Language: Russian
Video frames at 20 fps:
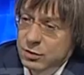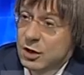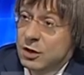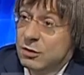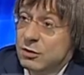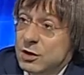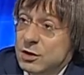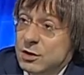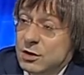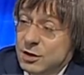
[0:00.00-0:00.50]

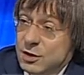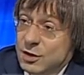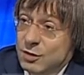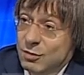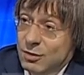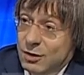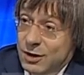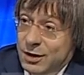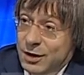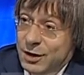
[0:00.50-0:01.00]
соответственно,
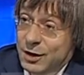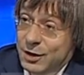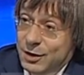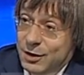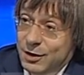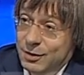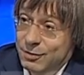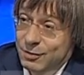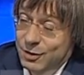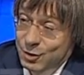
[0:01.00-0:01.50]
цифра
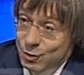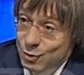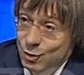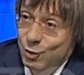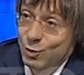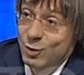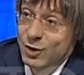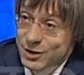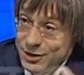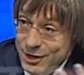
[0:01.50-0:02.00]

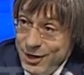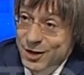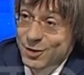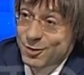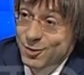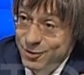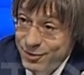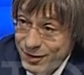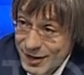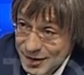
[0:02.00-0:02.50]
которую мы
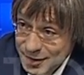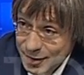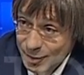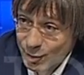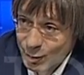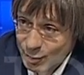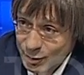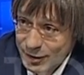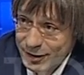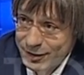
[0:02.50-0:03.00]
оцениваем весь
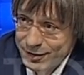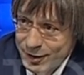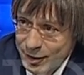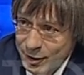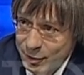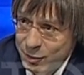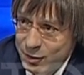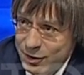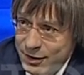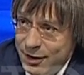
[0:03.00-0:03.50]
объем
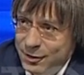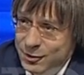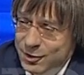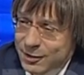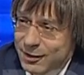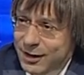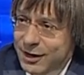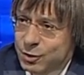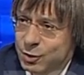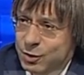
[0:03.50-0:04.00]
драгоценных металлов,
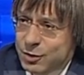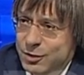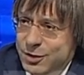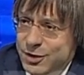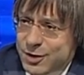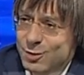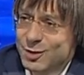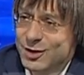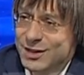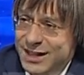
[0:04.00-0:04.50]
составляет около
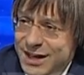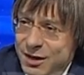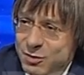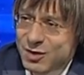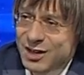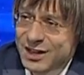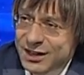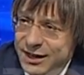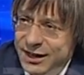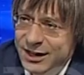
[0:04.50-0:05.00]
700
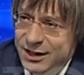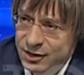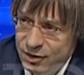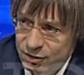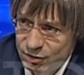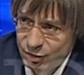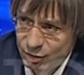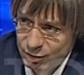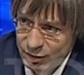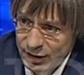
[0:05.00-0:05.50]

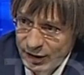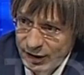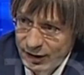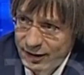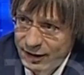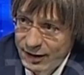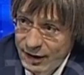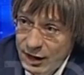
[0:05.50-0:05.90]
миллиардов рублей.